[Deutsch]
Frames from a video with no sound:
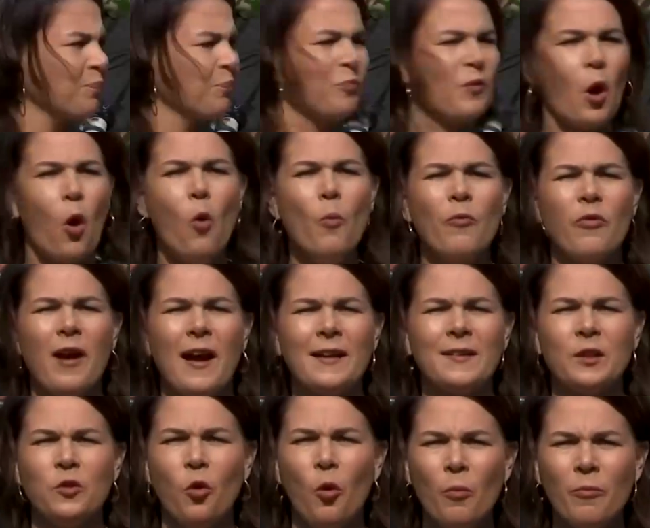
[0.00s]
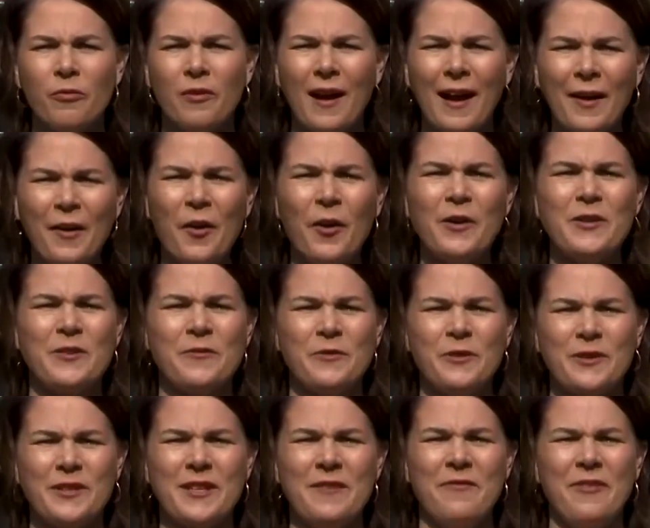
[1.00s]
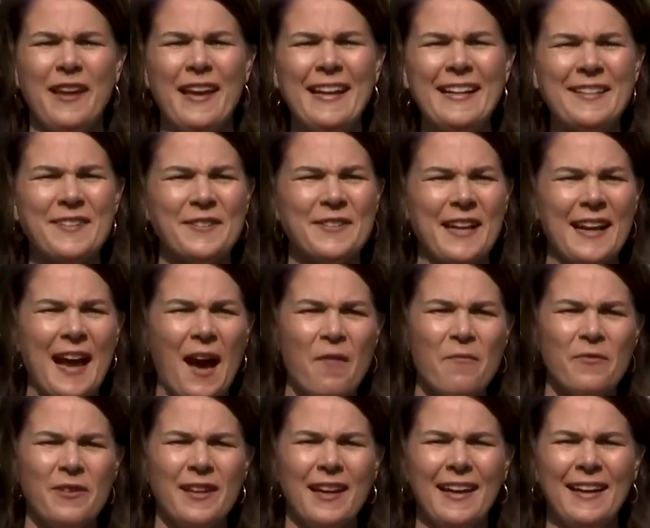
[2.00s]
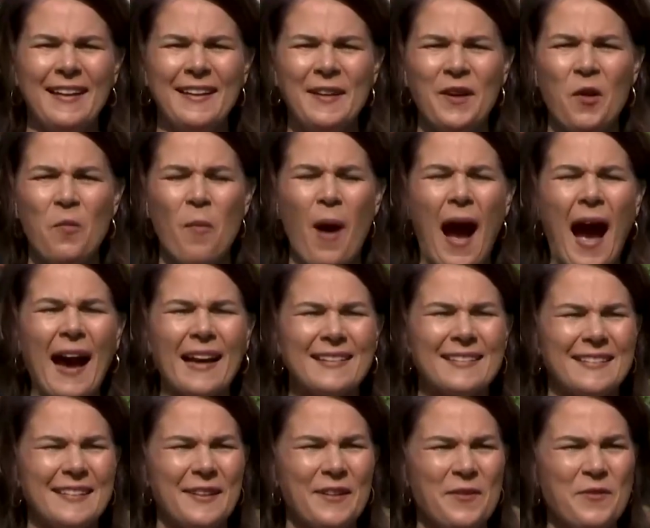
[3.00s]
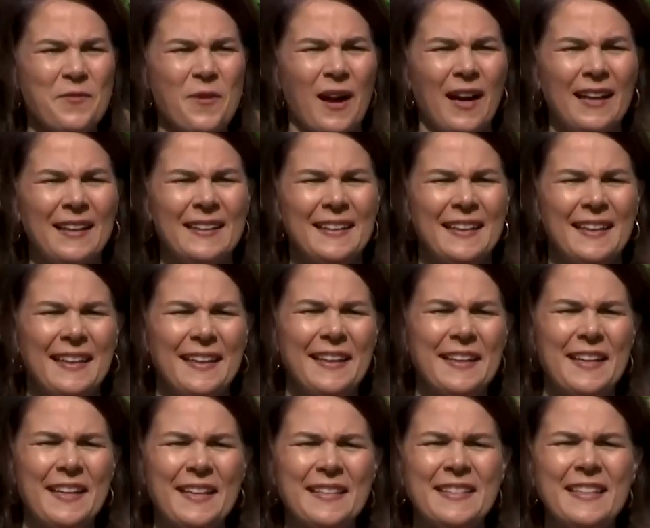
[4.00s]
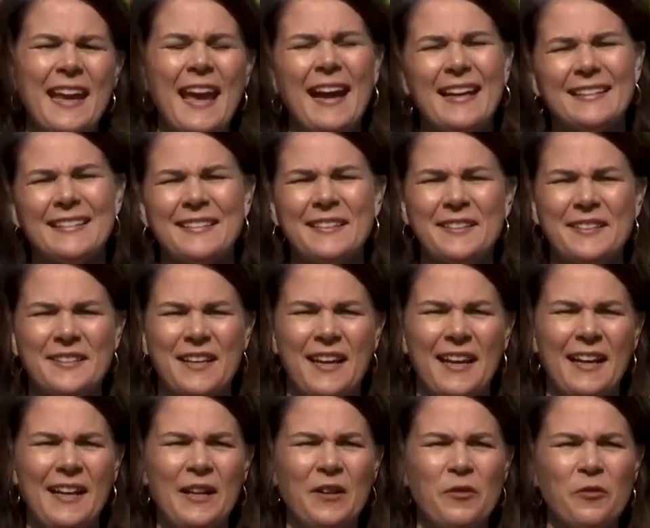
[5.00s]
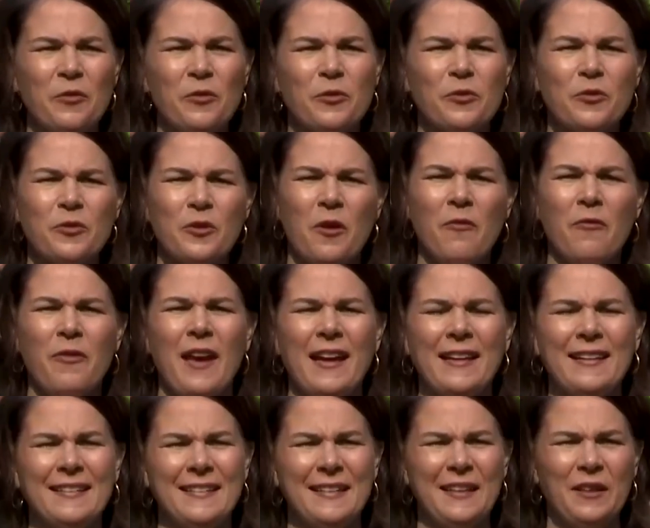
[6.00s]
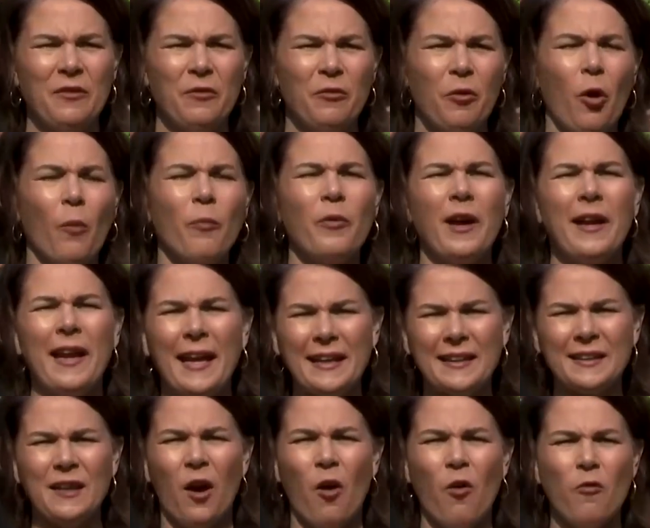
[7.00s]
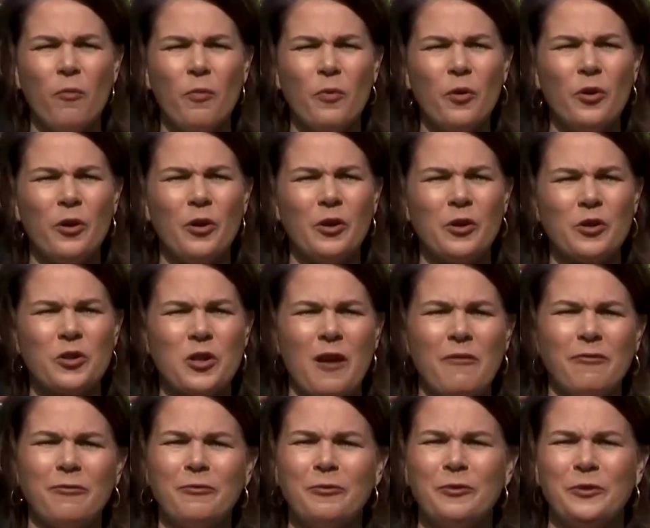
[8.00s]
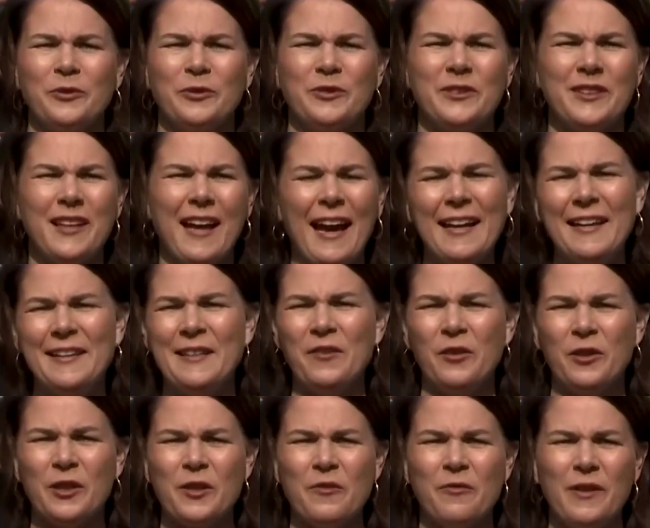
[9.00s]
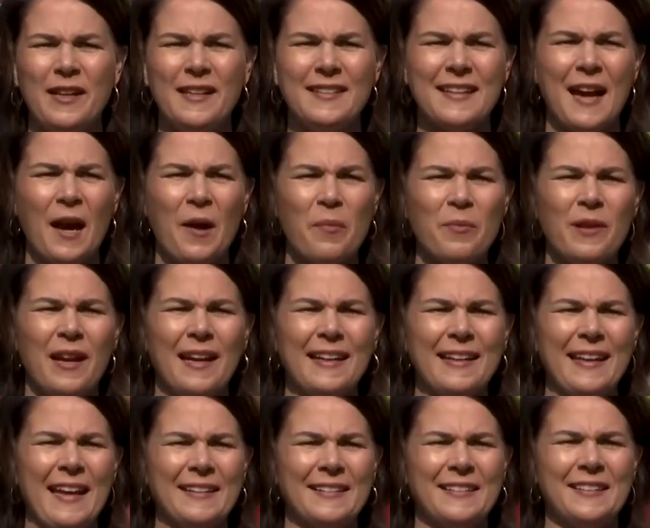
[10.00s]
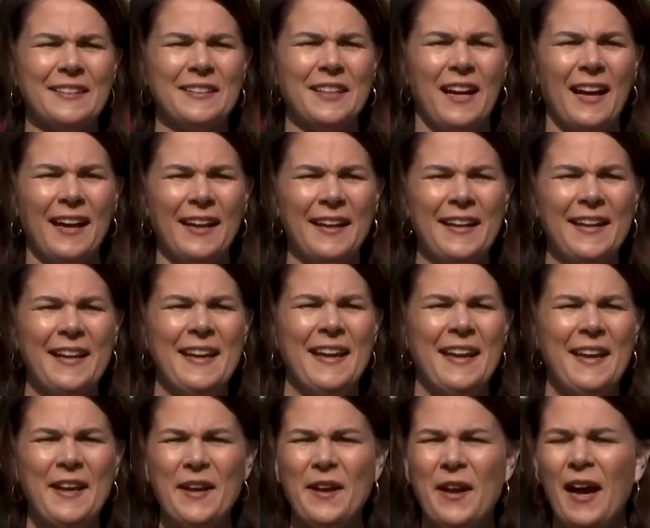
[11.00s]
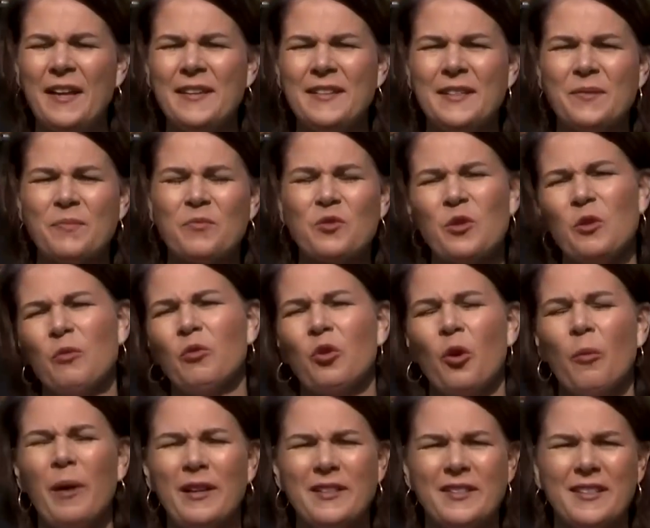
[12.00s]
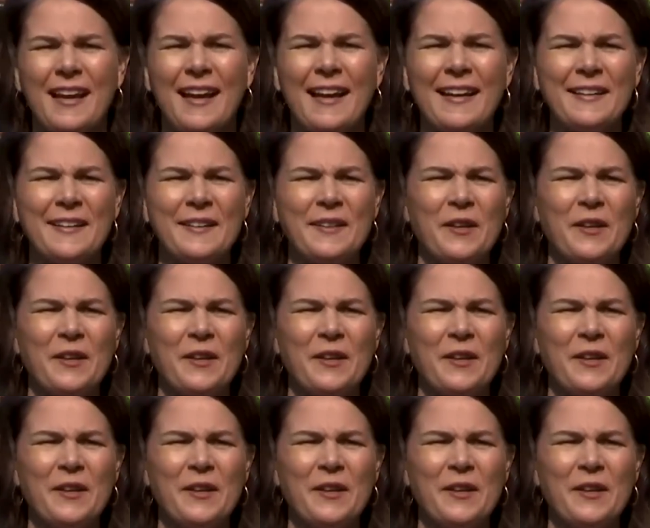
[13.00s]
na, Umfragen sind Umfragen. Heute wird gewählt und dann haben wir äh, um 18 Uhr äh, die ersten Zahlen und äh, werden sehen, ob wir einen echten Aufbruch äh, schaffen. Und äh, alle, die noch nicht gewählt haben, lade ich herzlich ein, äh, an diesem schönen Sommertag